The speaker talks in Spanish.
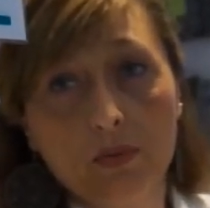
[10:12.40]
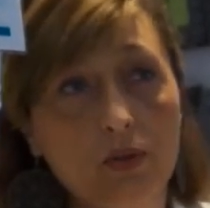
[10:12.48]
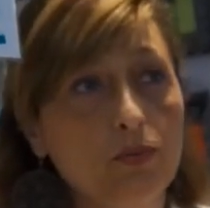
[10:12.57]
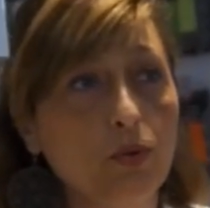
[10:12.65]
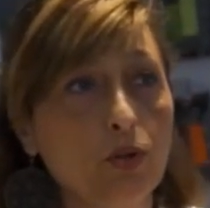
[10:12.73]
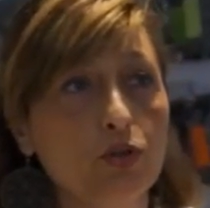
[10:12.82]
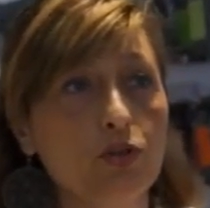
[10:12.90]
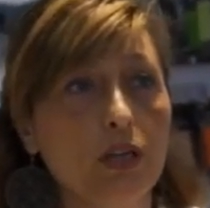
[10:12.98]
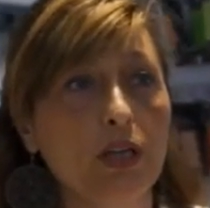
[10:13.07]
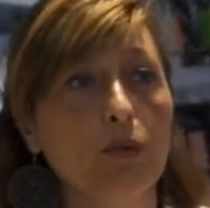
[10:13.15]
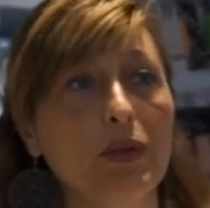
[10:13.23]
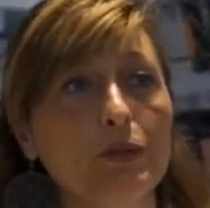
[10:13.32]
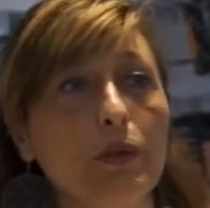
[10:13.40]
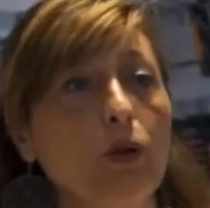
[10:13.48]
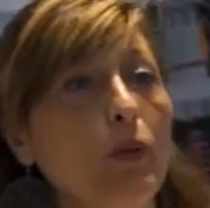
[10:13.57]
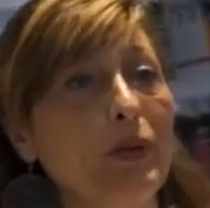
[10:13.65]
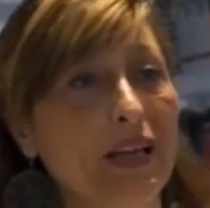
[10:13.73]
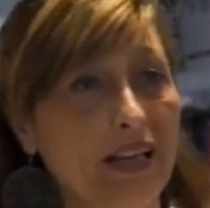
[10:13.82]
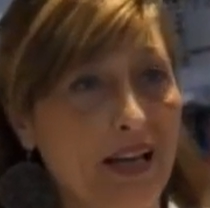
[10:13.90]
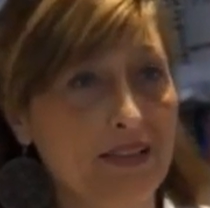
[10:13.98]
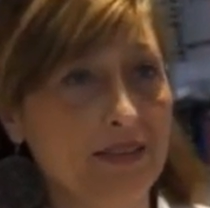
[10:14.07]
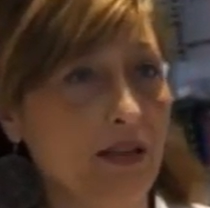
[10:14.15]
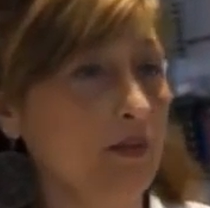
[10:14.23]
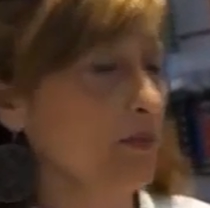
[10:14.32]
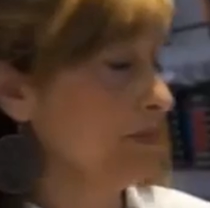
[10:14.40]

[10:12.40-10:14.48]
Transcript: porque un fluido sería más para una piel grasa.